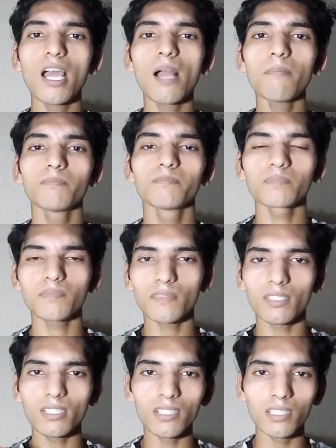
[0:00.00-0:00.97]
आप
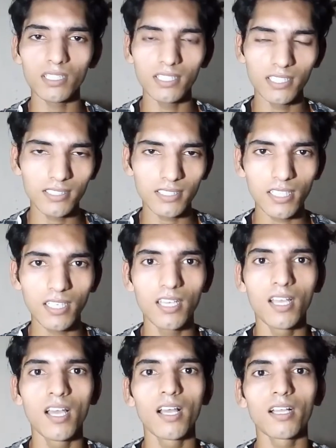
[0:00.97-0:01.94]
इस
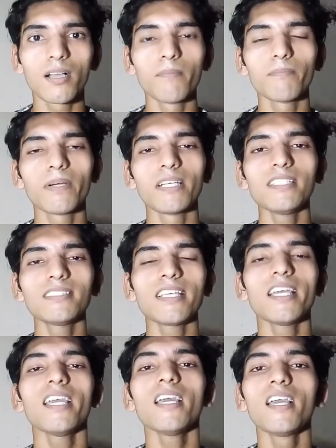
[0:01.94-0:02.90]
कंपनी
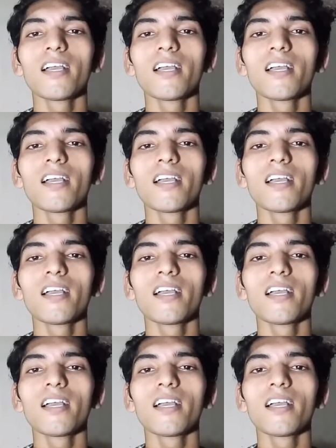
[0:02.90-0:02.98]
से